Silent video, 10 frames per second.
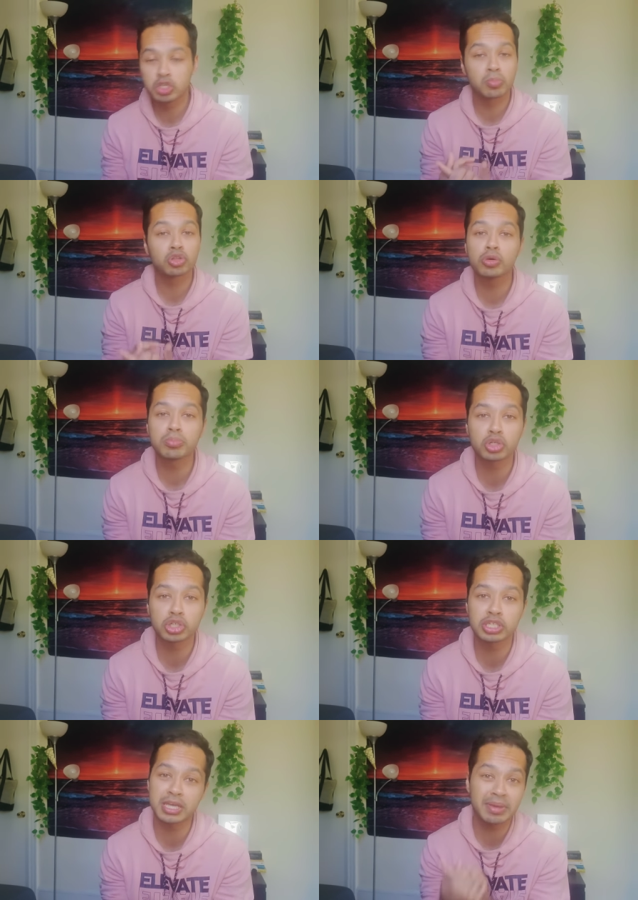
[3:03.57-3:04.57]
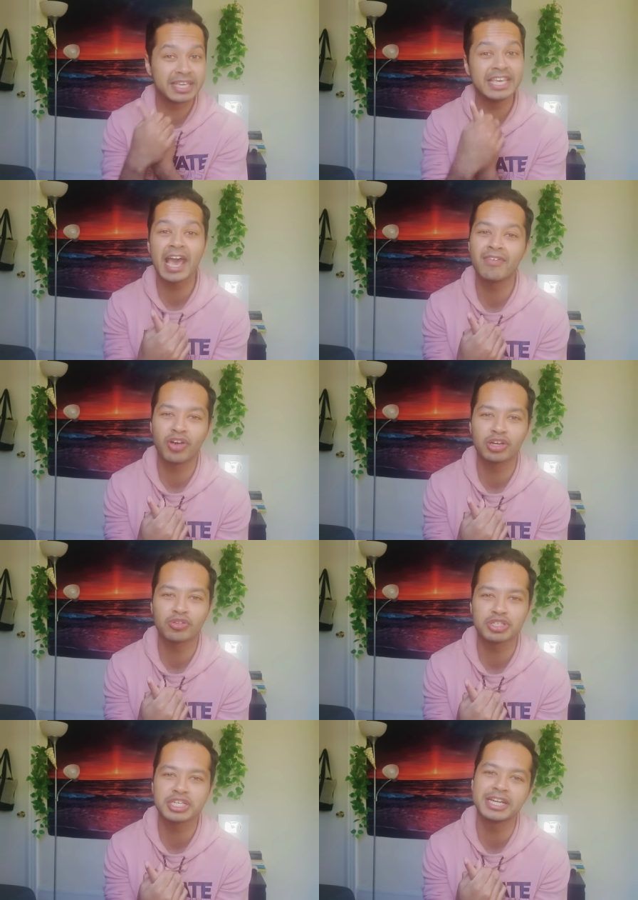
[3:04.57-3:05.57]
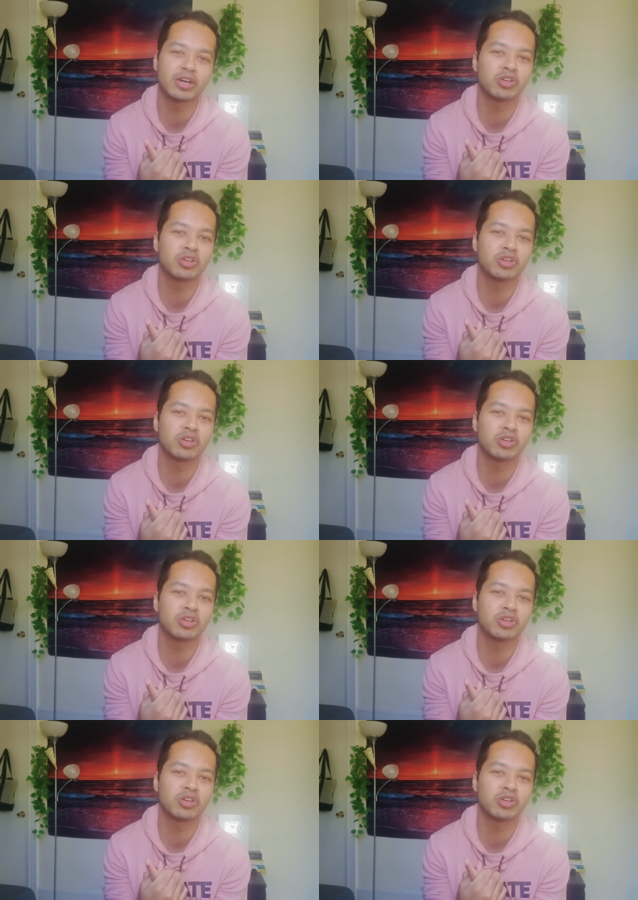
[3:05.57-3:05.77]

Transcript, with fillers: সো প্রথম প্রশ্ন হচ্ছে আমি কি অ্যাভয়েড করছি এটা